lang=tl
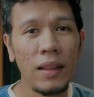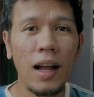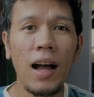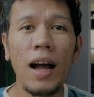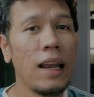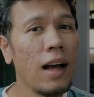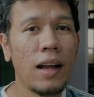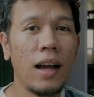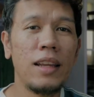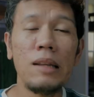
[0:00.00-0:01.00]

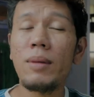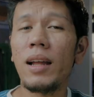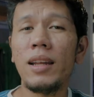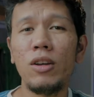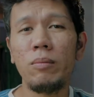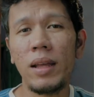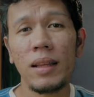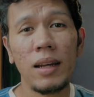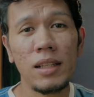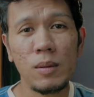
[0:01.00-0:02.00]
nag-aalaga, hindi maganda yung
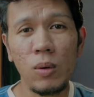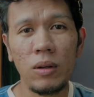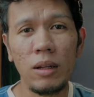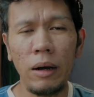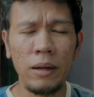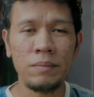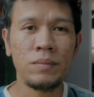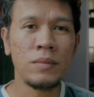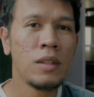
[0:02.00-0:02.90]
maintenance mo, di ba?